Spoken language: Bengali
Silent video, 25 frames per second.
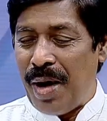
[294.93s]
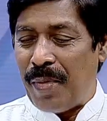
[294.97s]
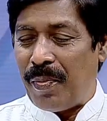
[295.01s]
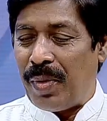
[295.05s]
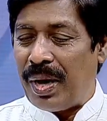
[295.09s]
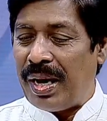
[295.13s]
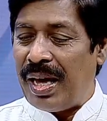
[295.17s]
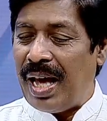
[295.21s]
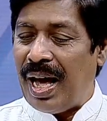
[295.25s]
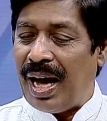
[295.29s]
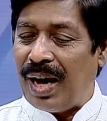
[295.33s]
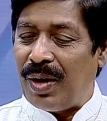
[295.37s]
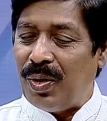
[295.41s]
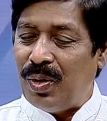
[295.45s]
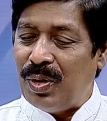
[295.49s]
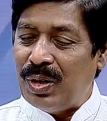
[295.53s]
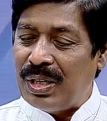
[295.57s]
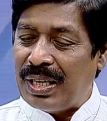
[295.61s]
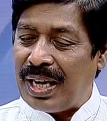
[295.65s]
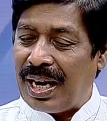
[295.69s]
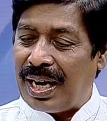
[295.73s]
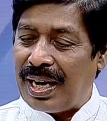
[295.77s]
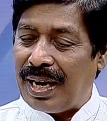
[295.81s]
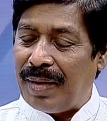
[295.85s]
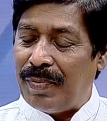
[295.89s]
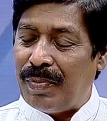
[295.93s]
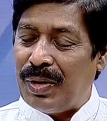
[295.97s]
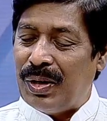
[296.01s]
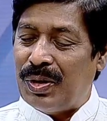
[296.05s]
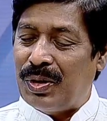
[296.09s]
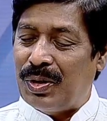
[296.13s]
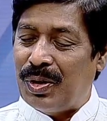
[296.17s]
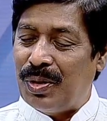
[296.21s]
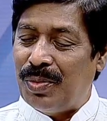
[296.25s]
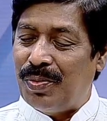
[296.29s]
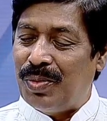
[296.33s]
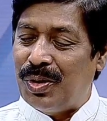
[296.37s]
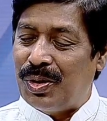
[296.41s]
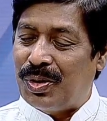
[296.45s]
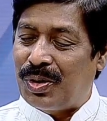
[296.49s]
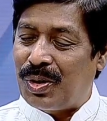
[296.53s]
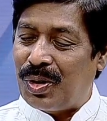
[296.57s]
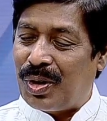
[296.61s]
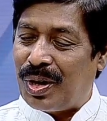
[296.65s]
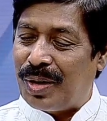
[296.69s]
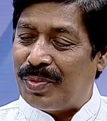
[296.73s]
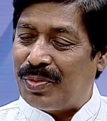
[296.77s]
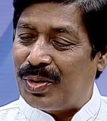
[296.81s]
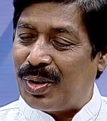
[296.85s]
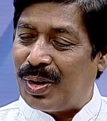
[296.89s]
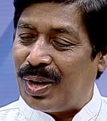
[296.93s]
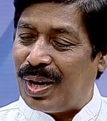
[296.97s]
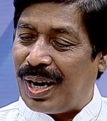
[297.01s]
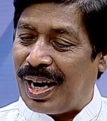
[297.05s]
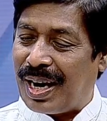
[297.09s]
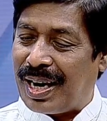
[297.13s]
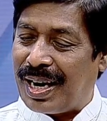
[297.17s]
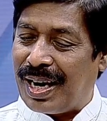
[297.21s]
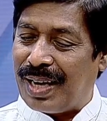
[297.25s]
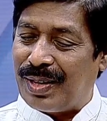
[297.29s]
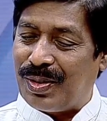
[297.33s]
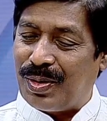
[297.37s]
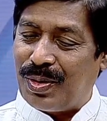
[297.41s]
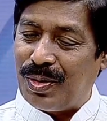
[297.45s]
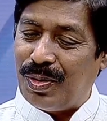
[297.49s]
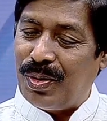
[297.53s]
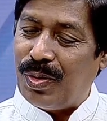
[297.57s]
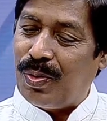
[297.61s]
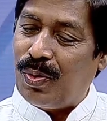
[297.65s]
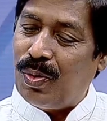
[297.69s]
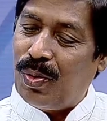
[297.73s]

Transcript: মানে এখন সারা বিশ্ব বিশ্বকাপ জ্বরে আক্রান্ত হ্যাঁ।